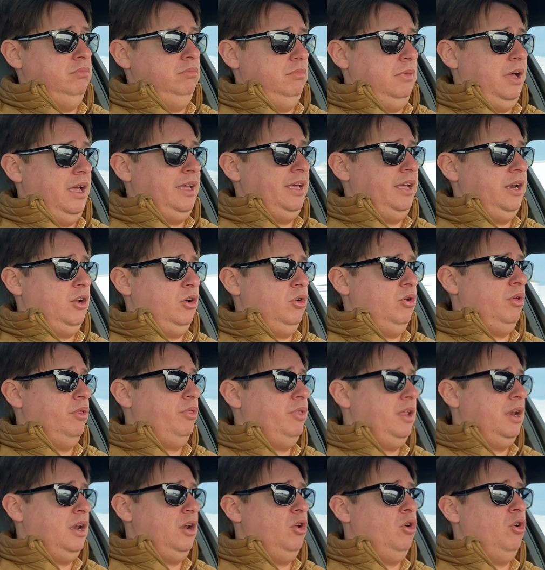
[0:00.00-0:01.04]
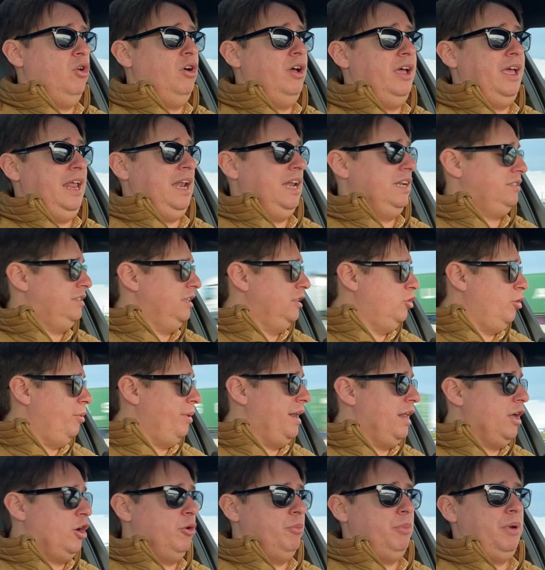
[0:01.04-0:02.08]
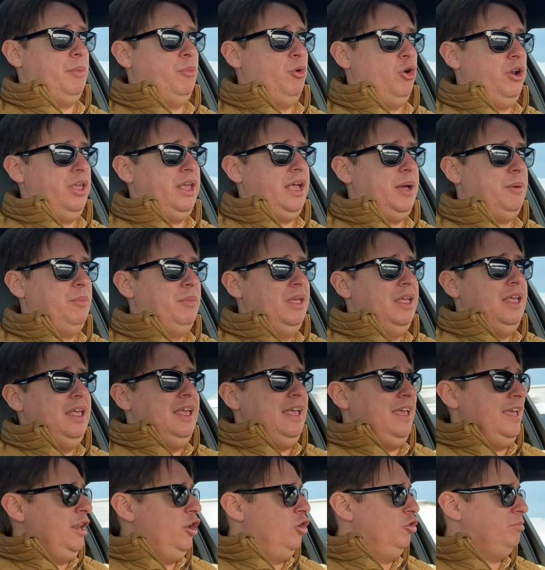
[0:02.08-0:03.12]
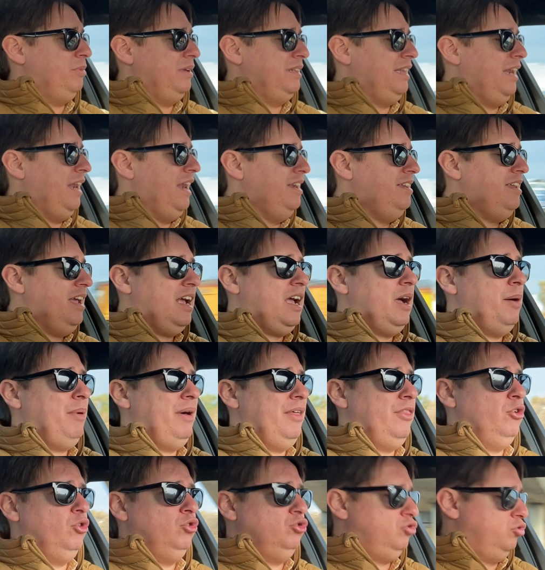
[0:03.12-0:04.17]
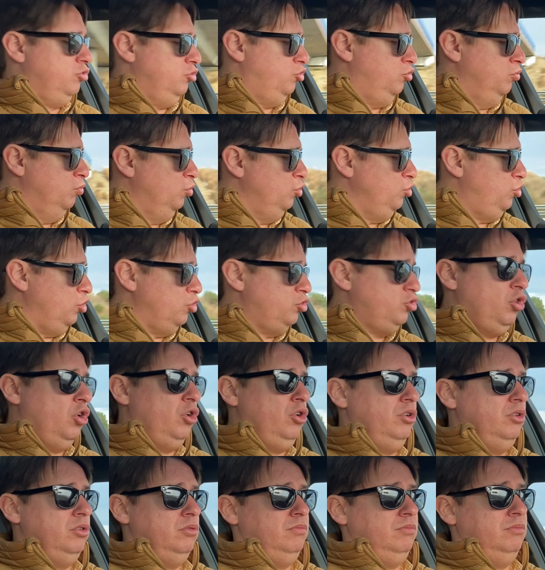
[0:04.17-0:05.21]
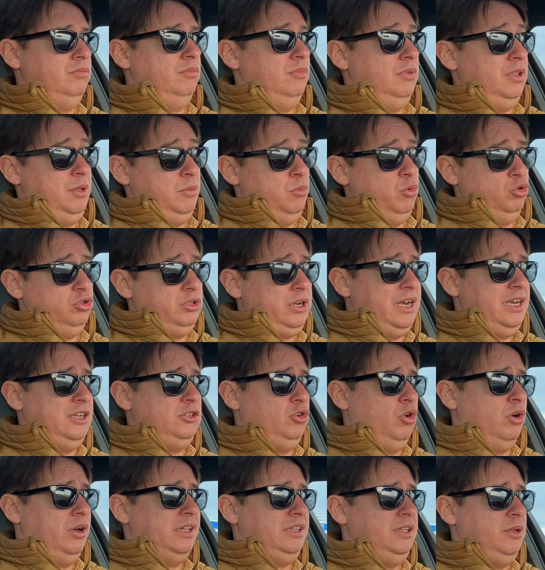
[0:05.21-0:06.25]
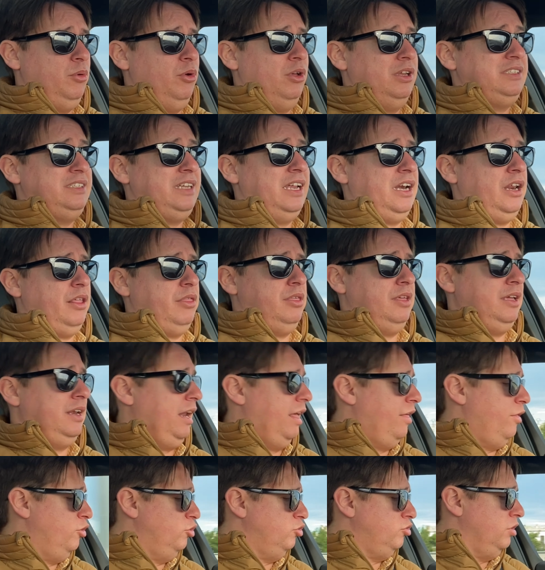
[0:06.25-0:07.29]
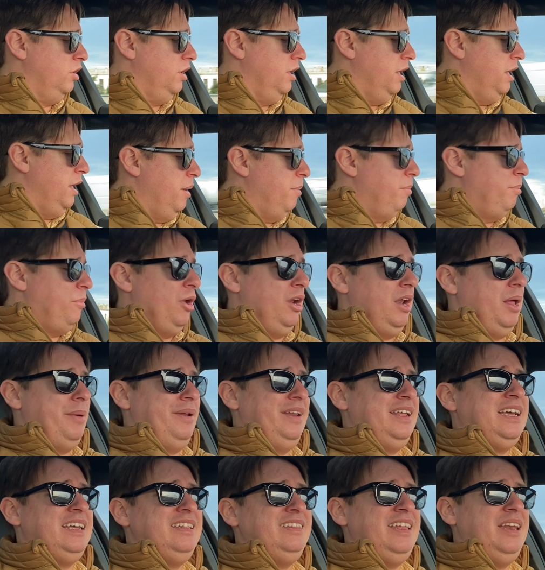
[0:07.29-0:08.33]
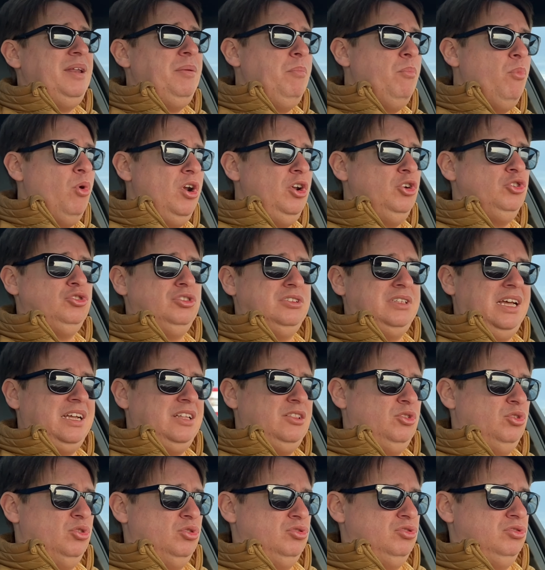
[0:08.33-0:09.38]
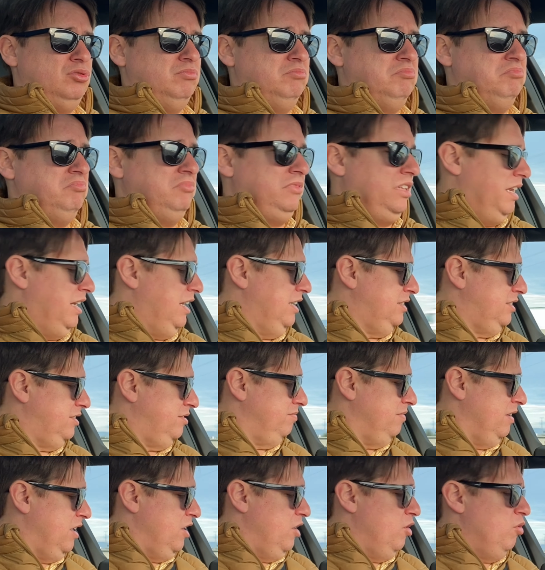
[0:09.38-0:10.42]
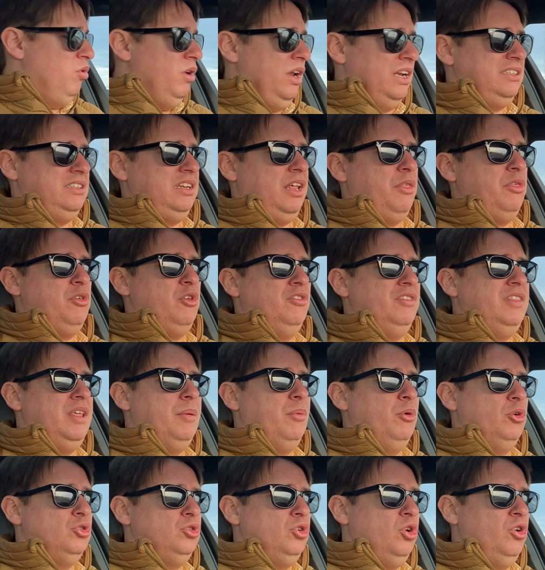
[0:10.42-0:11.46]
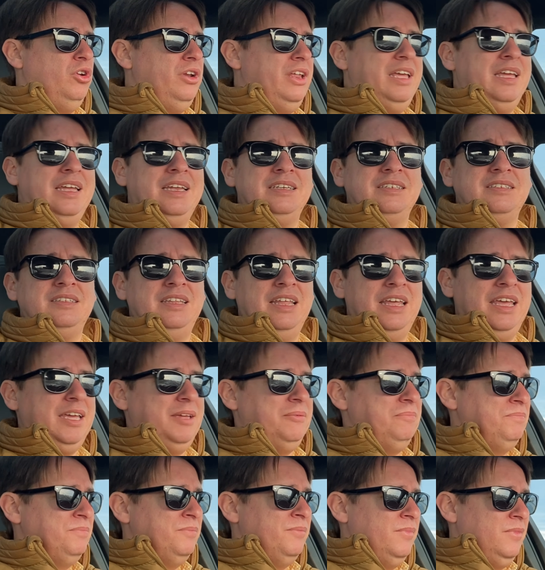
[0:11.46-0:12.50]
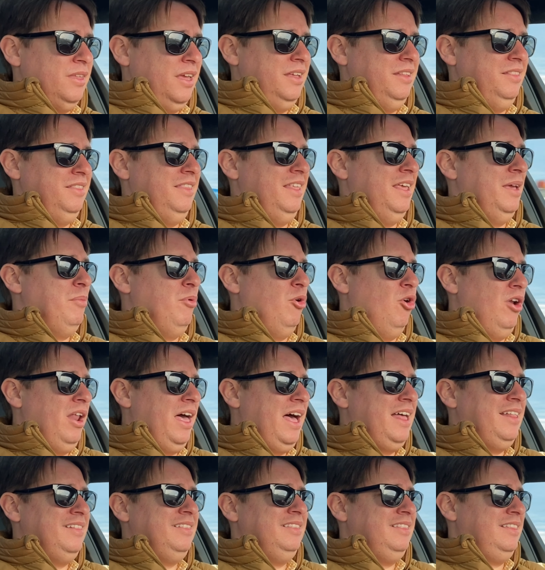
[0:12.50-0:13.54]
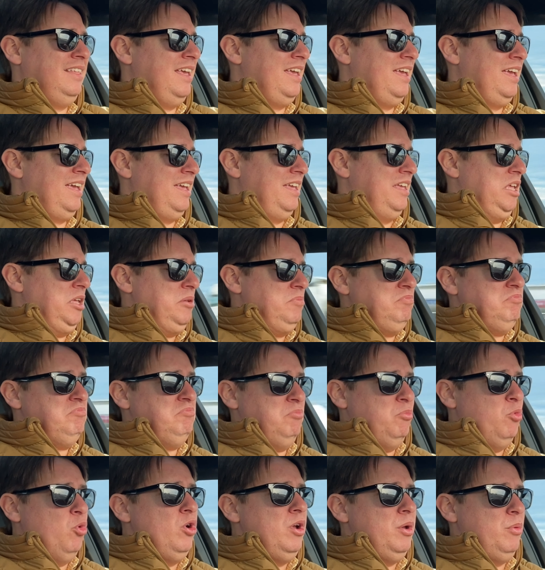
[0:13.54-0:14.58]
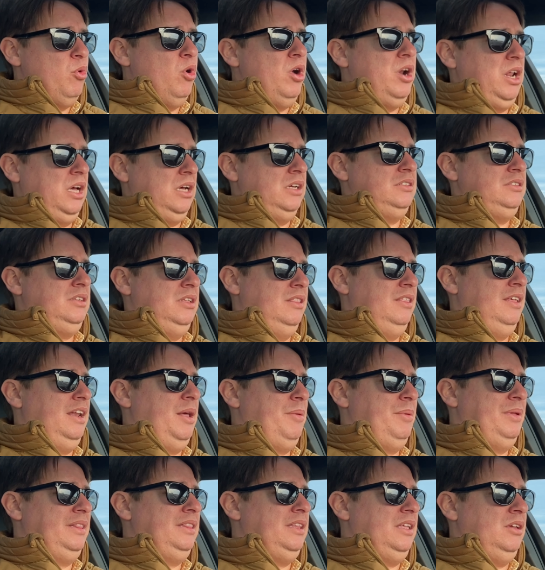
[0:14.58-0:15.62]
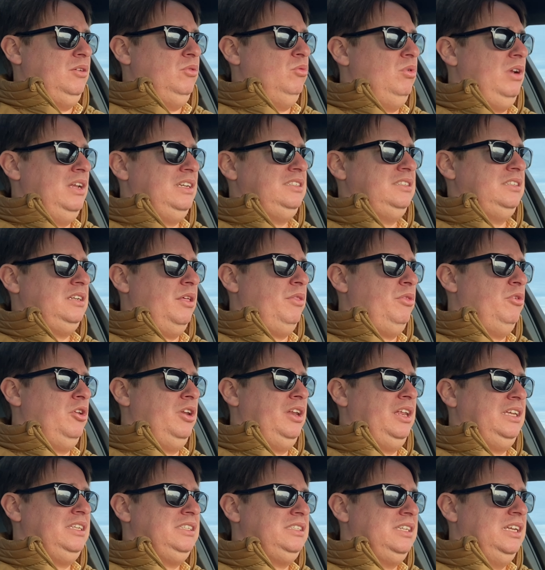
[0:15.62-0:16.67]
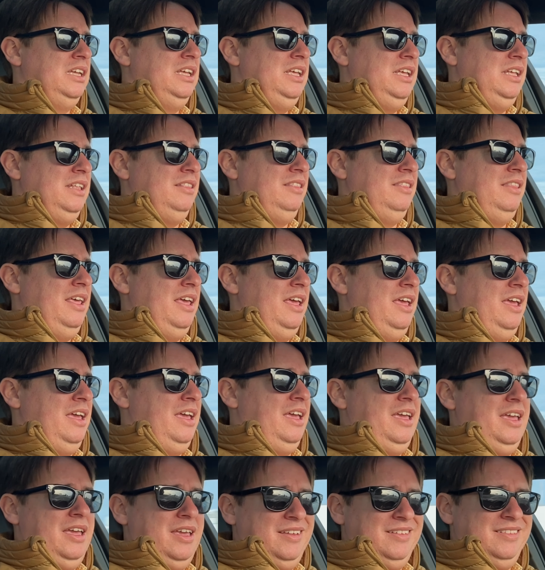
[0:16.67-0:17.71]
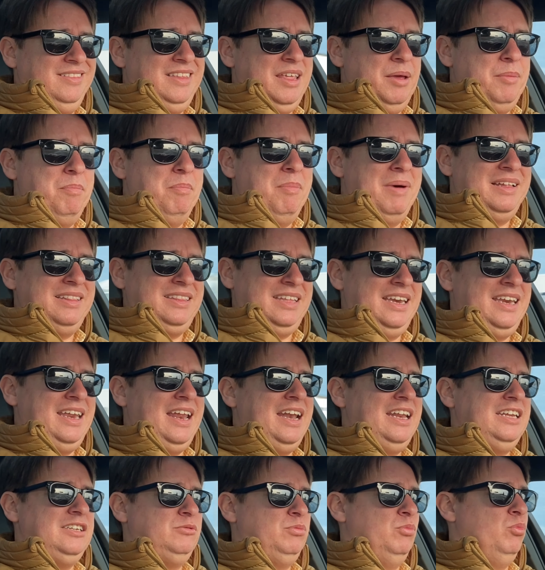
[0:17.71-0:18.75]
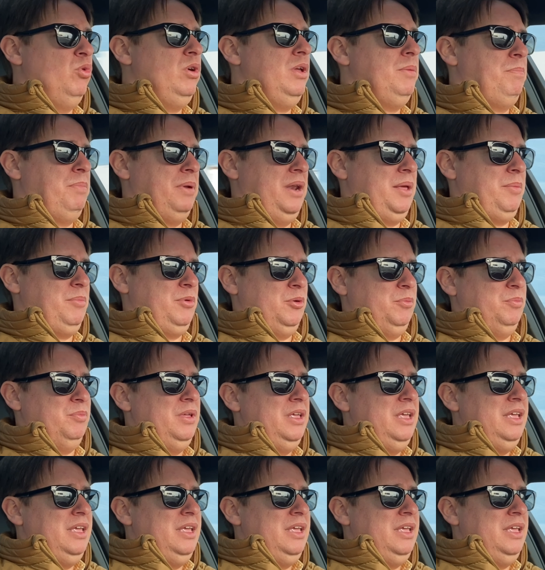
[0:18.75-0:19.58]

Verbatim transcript: hay que reconocerlo, el asiento viene con memoria y los materiales ya acabados, muchos son y buscan ese objetivo de ser reciclados, pero la verdad es que tienen buenos tactos, tienes una sensación de botones, de, volante, muy buena, sinceramente, unas sensaciones de, de materiales muy premium.